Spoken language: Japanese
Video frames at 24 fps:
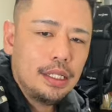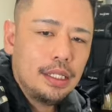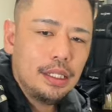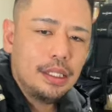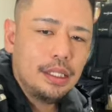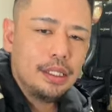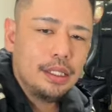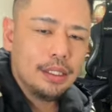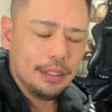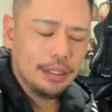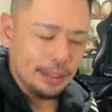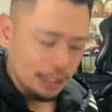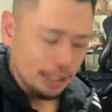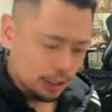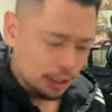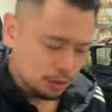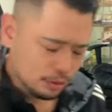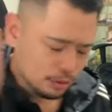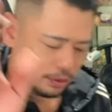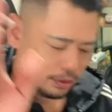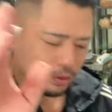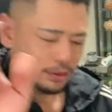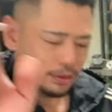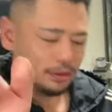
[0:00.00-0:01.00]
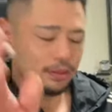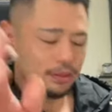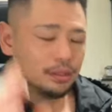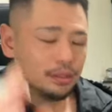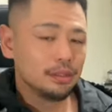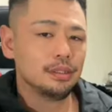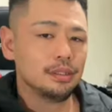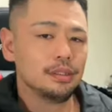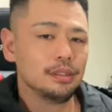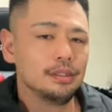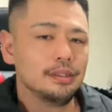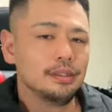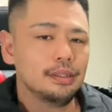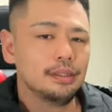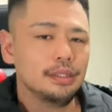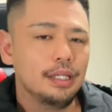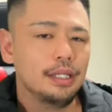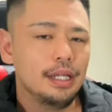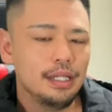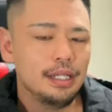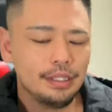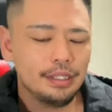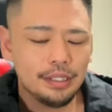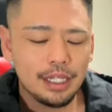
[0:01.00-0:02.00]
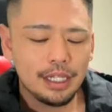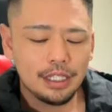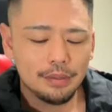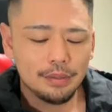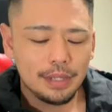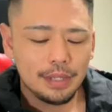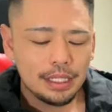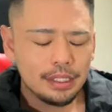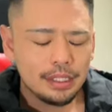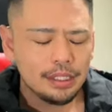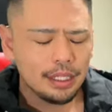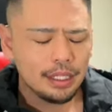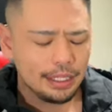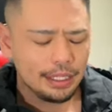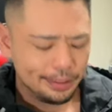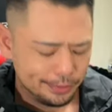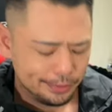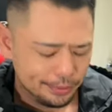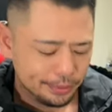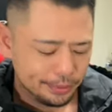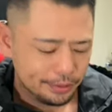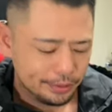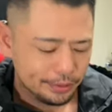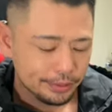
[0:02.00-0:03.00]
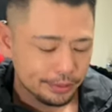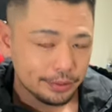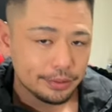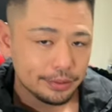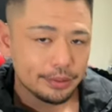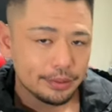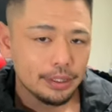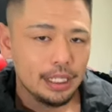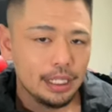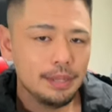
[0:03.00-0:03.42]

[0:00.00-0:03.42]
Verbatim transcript: いたい、あの会いたいのはいいんだけど、